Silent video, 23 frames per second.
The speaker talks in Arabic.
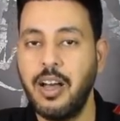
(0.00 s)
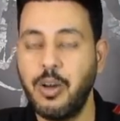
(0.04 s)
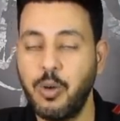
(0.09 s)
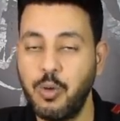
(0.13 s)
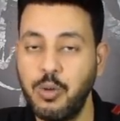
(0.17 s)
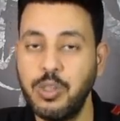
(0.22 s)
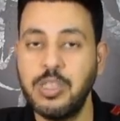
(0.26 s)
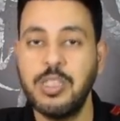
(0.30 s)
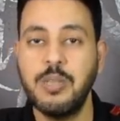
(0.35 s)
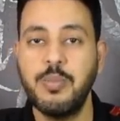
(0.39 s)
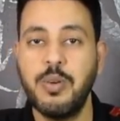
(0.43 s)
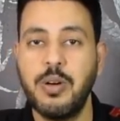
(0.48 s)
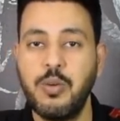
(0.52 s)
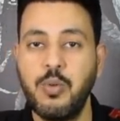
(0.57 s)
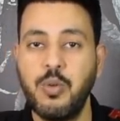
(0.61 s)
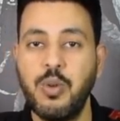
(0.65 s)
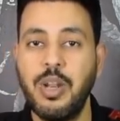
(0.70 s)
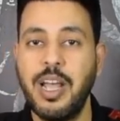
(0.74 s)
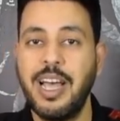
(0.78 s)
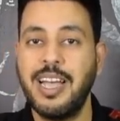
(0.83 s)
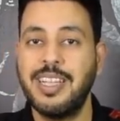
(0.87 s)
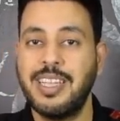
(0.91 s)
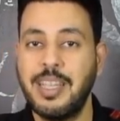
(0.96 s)
كنت
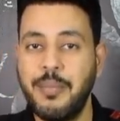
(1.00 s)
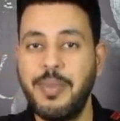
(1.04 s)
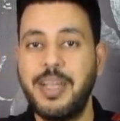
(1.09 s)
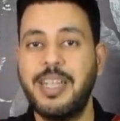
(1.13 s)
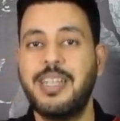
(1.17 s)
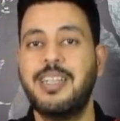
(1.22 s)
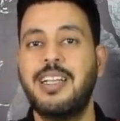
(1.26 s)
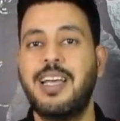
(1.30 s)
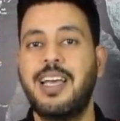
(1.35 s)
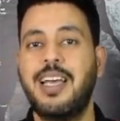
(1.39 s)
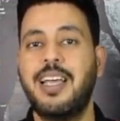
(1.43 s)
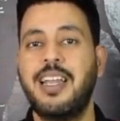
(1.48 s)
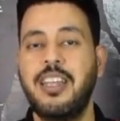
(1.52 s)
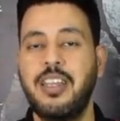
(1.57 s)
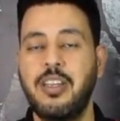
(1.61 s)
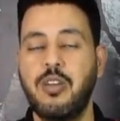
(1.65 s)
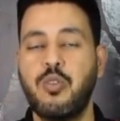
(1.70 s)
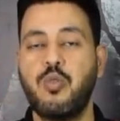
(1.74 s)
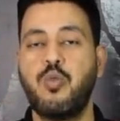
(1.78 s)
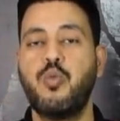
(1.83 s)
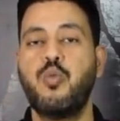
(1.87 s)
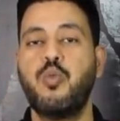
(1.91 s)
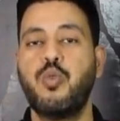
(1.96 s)
بقول اتمنى ان
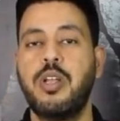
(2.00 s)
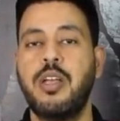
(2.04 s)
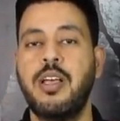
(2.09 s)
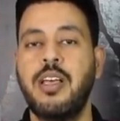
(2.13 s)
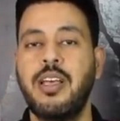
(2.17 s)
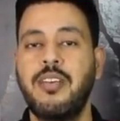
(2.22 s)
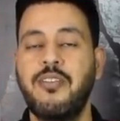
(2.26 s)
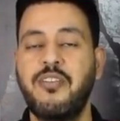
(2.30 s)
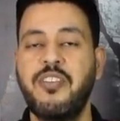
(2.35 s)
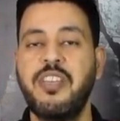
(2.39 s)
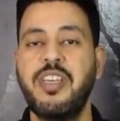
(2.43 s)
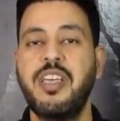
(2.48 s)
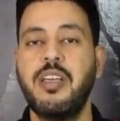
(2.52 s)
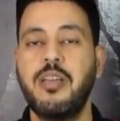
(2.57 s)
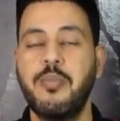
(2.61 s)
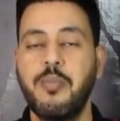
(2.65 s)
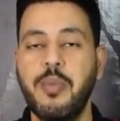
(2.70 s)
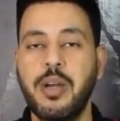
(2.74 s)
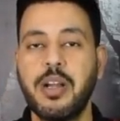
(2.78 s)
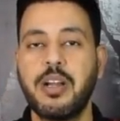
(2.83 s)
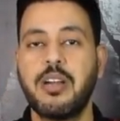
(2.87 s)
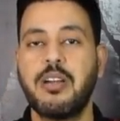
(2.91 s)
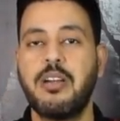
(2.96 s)
يكون يكون في
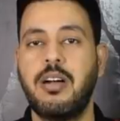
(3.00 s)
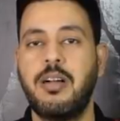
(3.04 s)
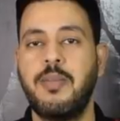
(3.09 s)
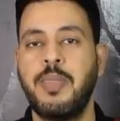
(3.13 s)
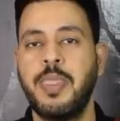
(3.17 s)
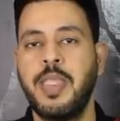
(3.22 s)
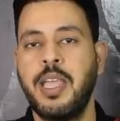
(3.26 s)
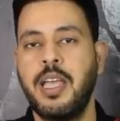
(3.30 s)
مره